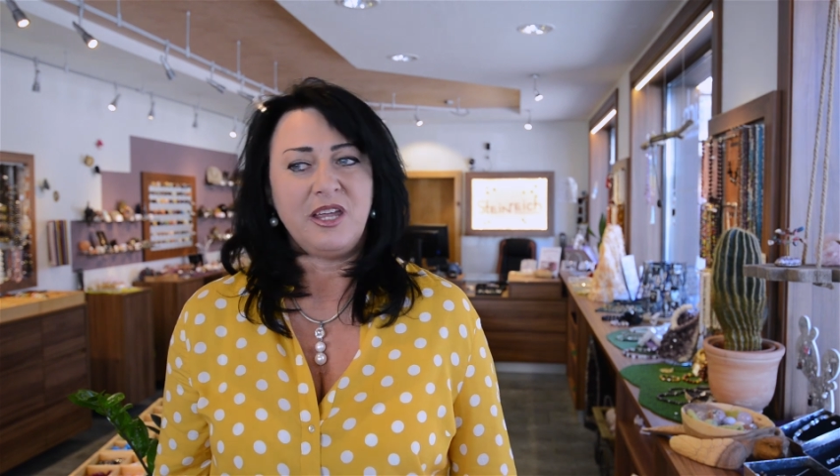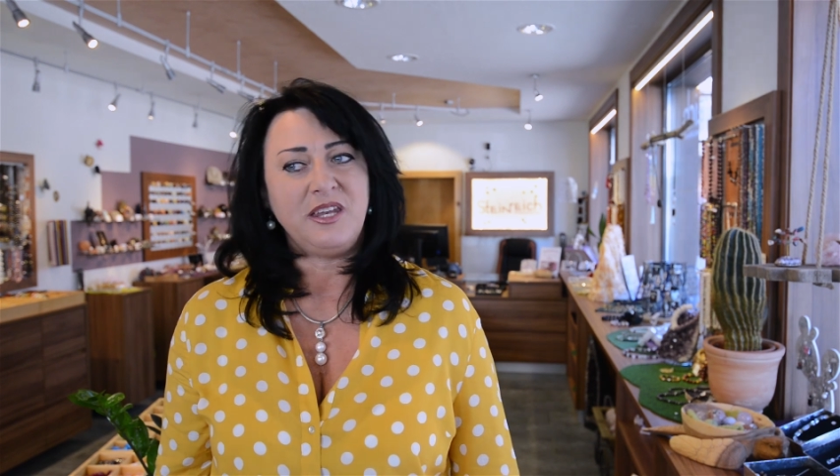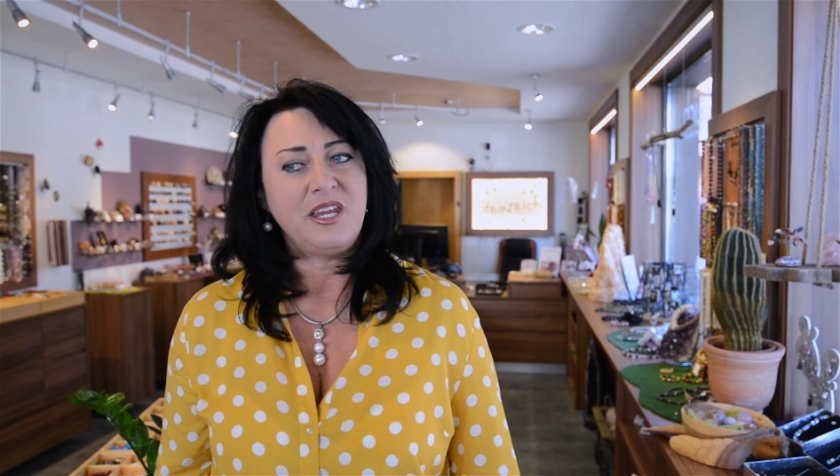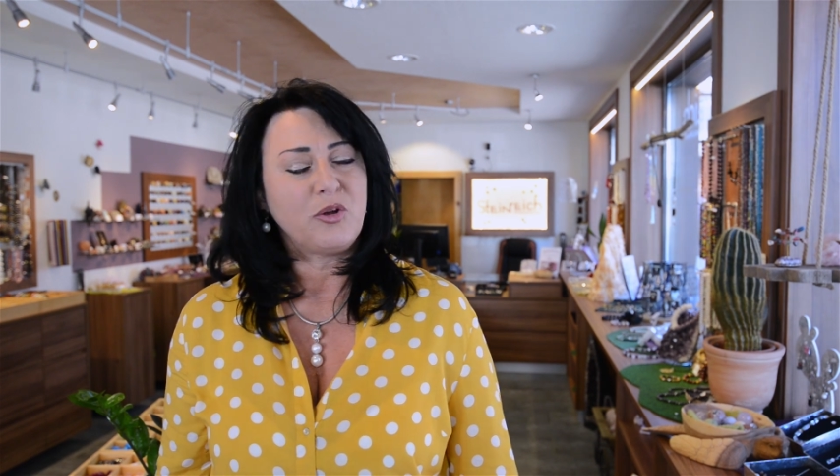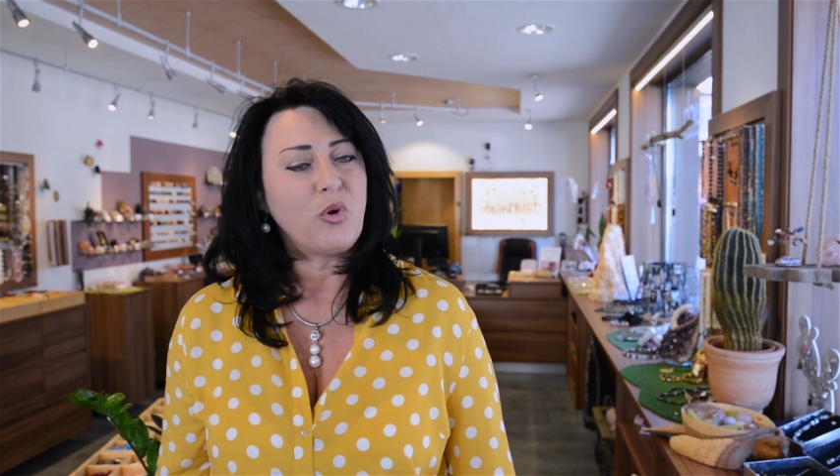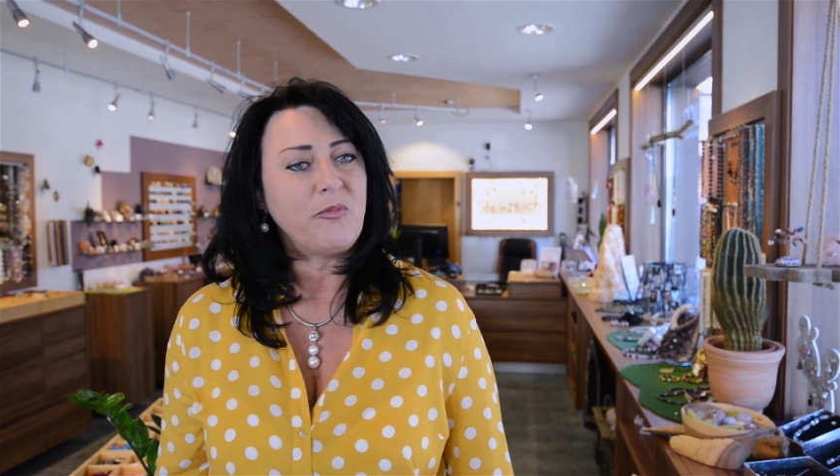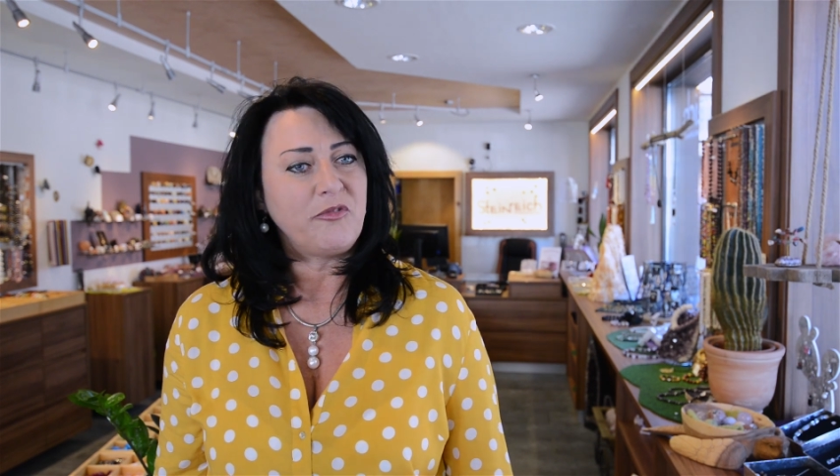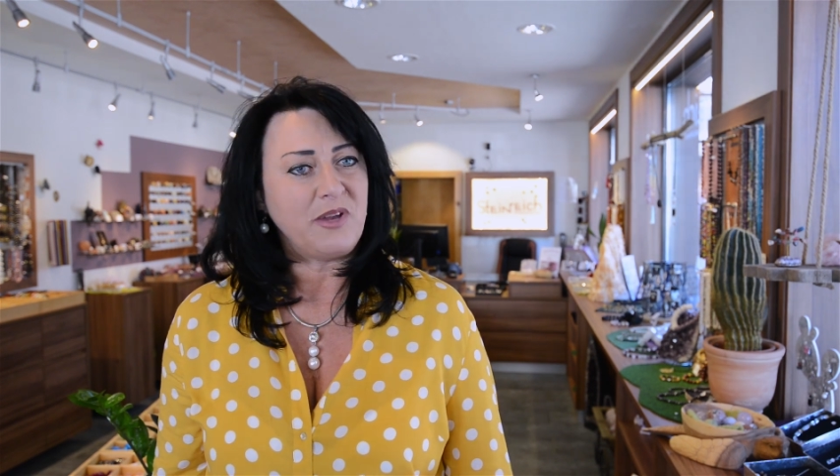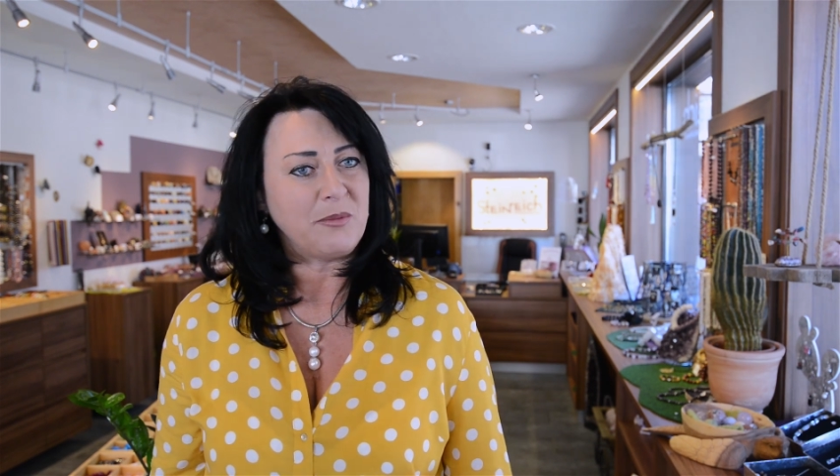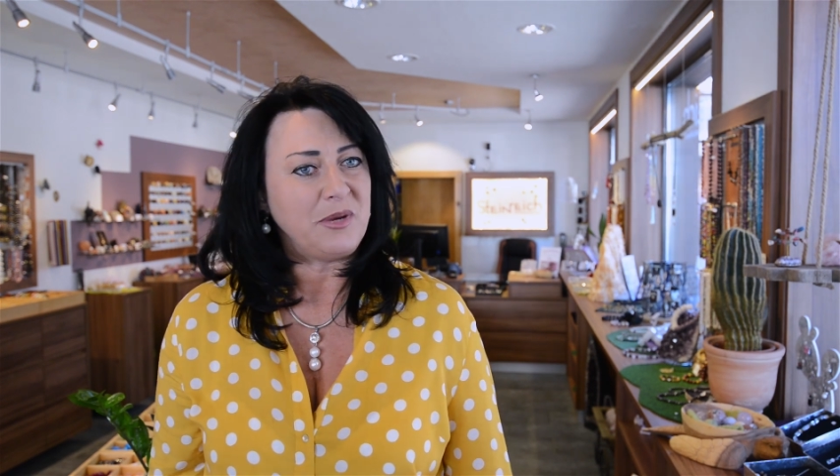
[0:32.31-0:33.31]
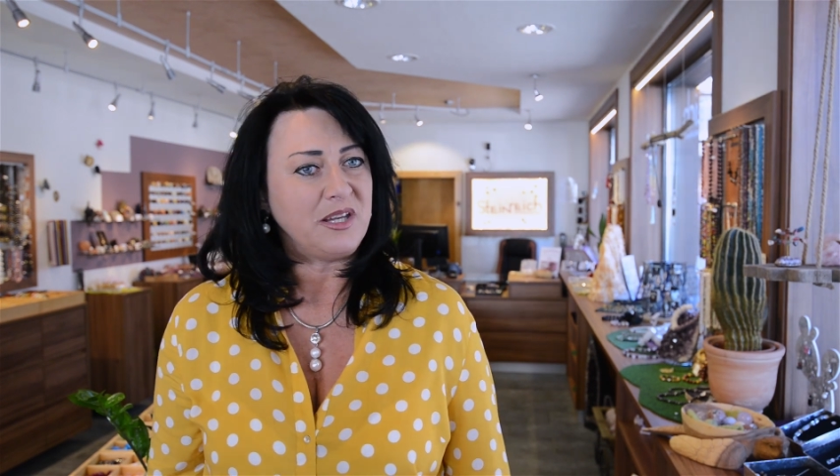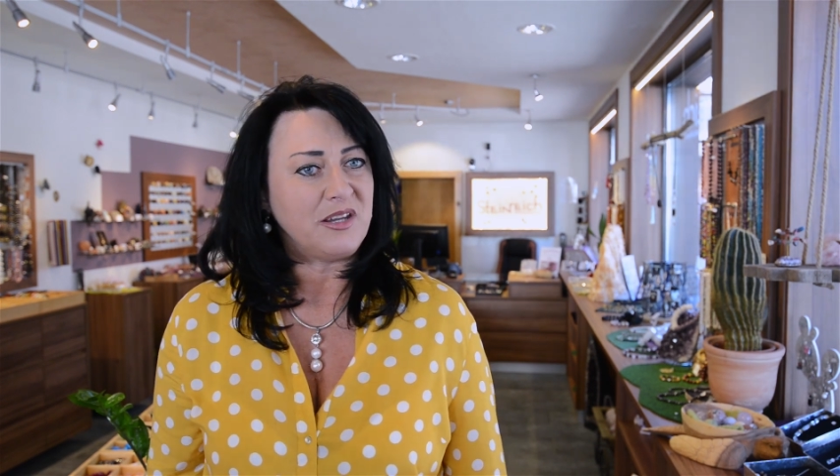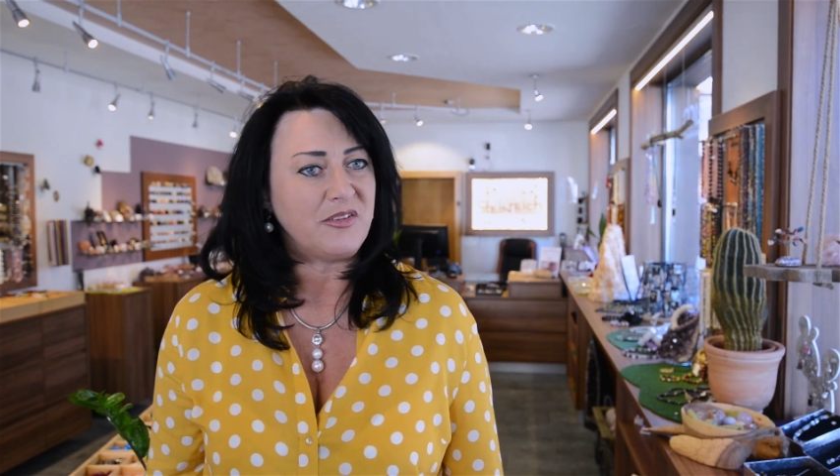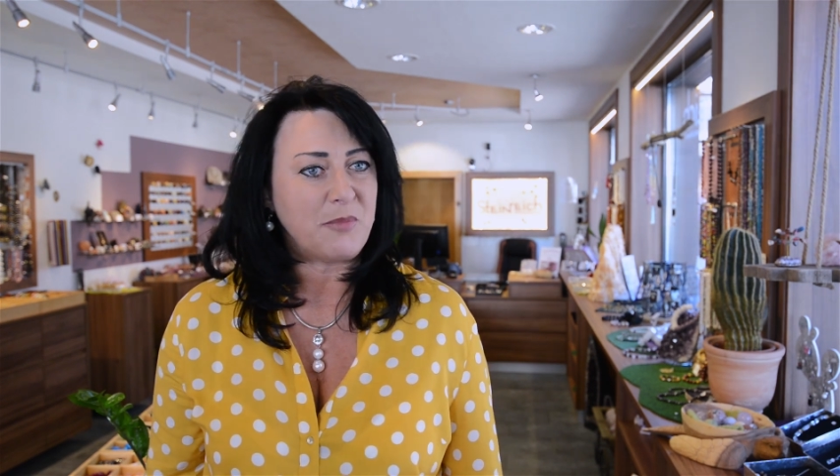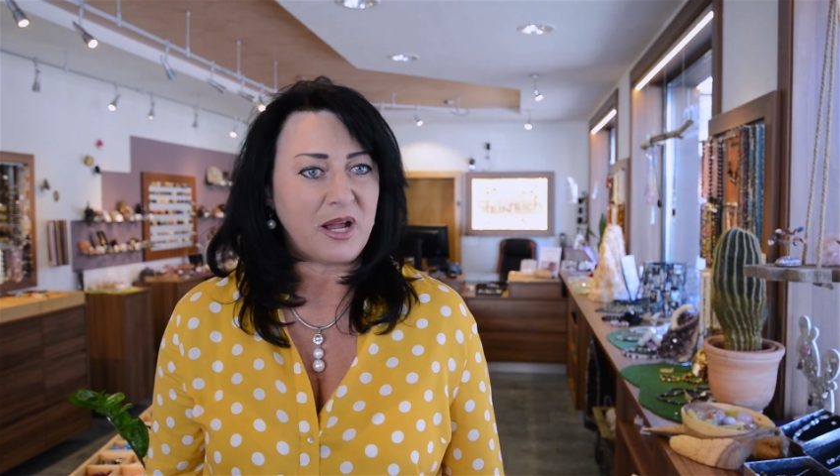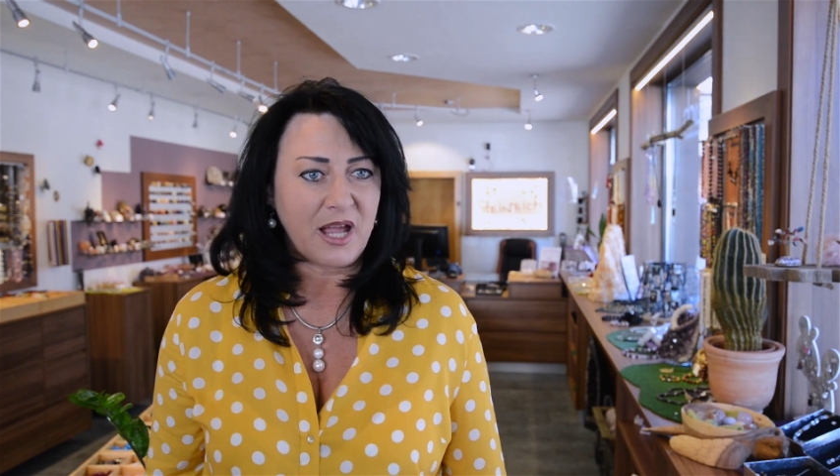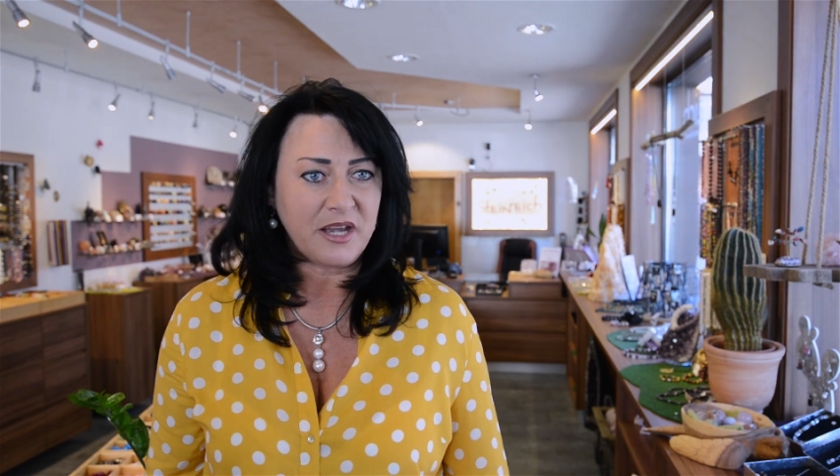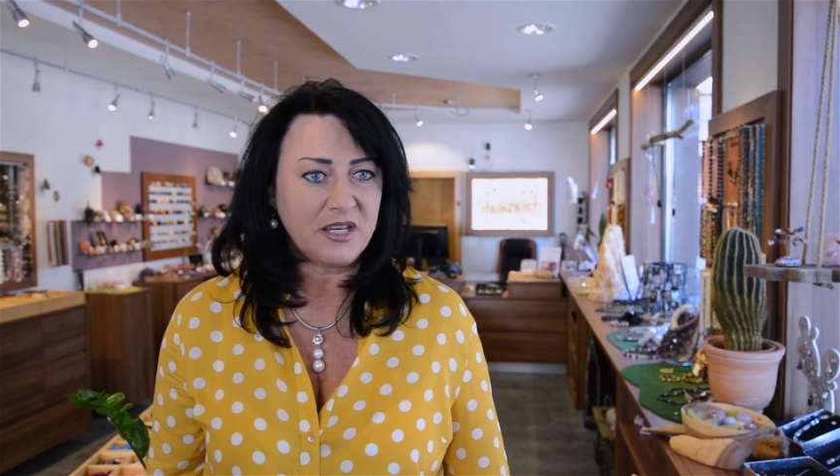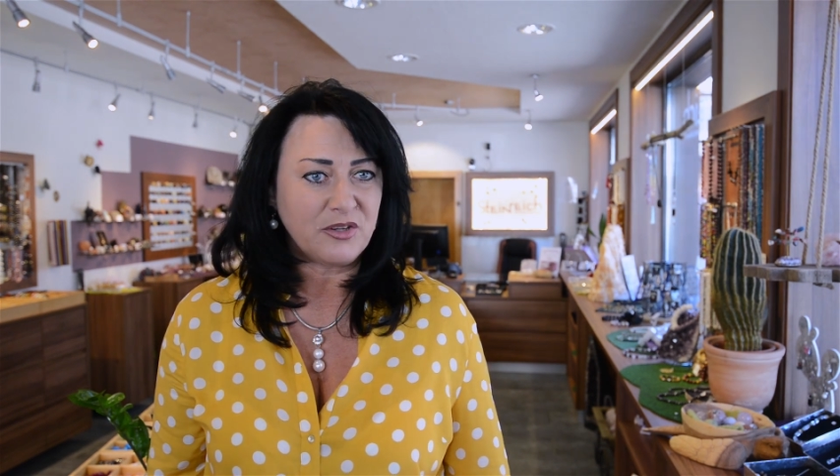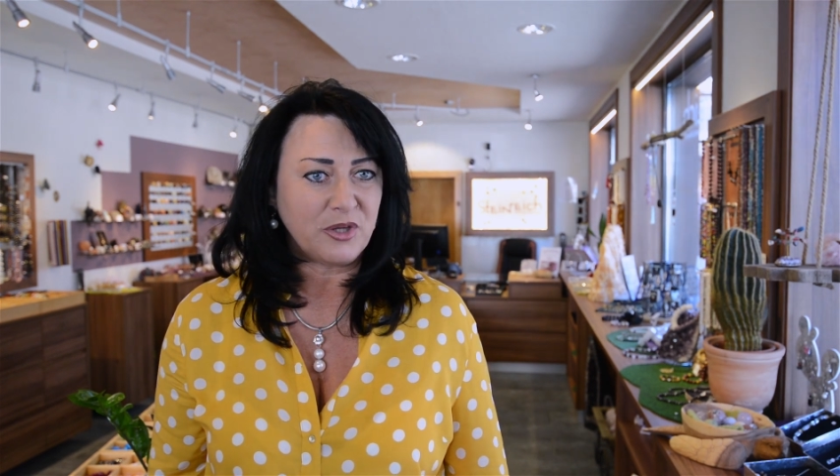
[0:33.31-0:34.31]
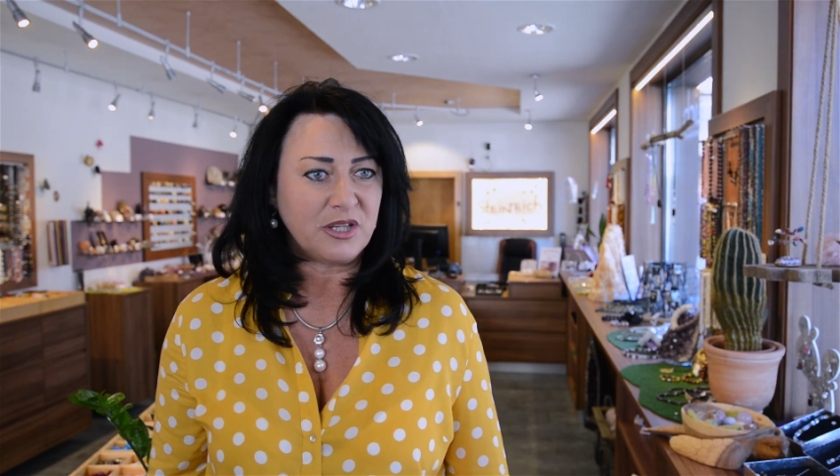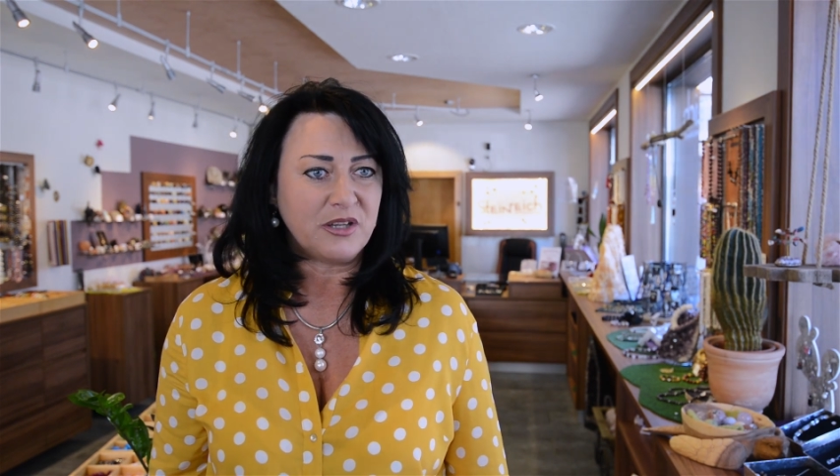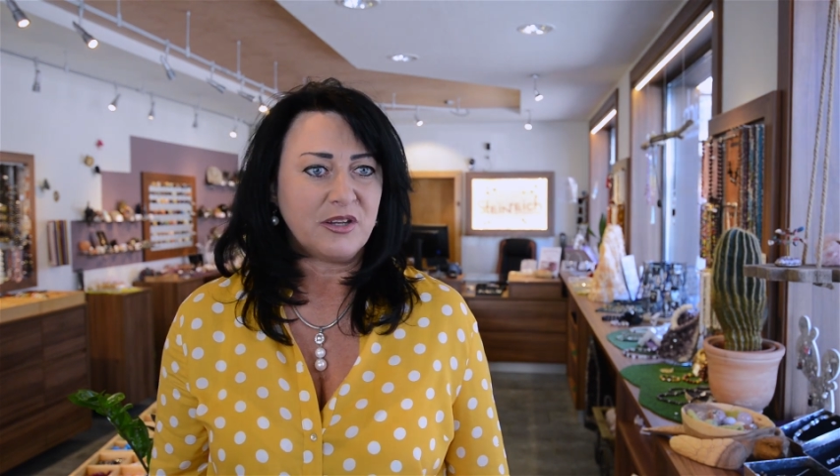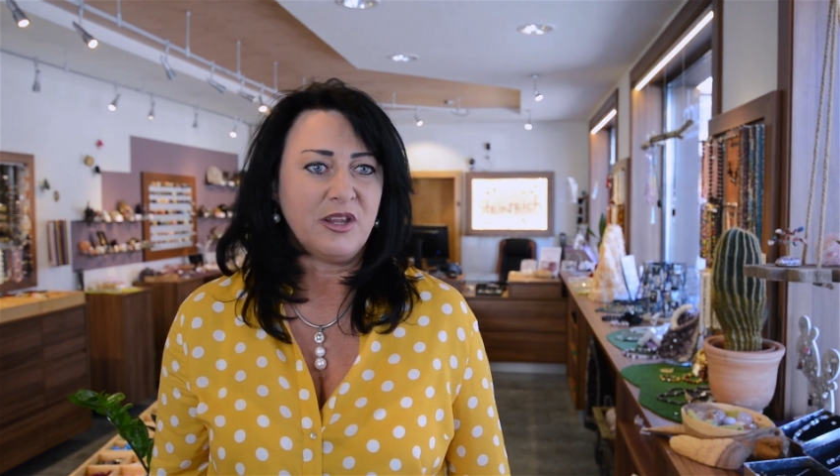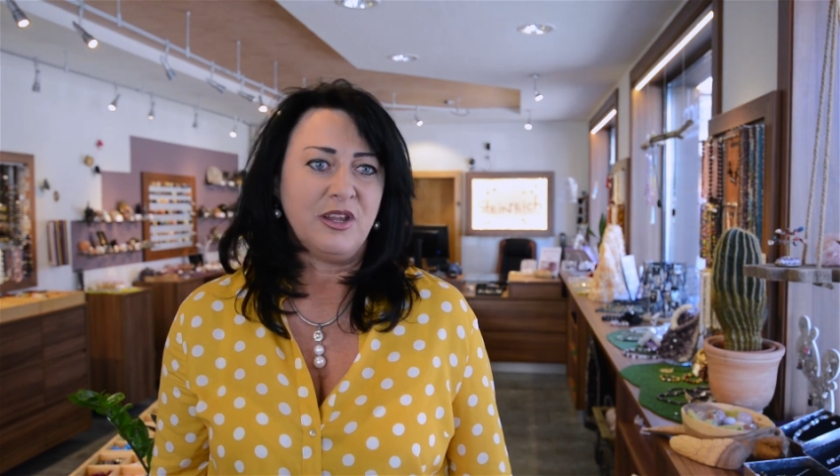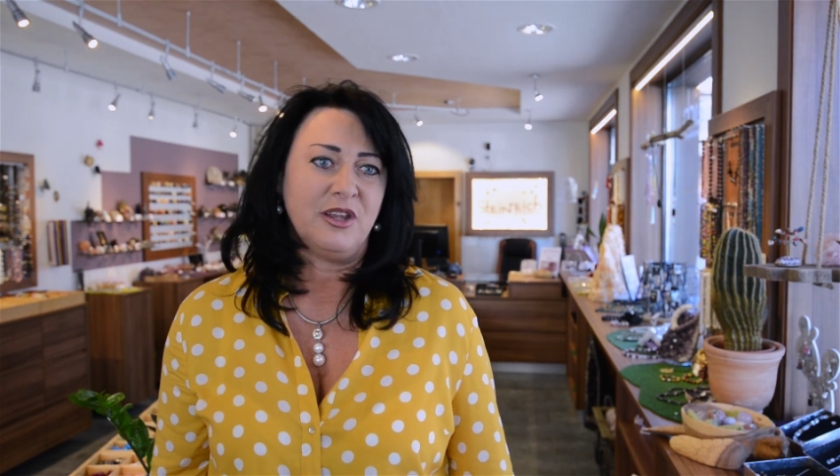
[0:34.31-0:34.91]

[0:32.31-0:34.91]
in jeder Kopfwehtablette ist Mangan enthalten,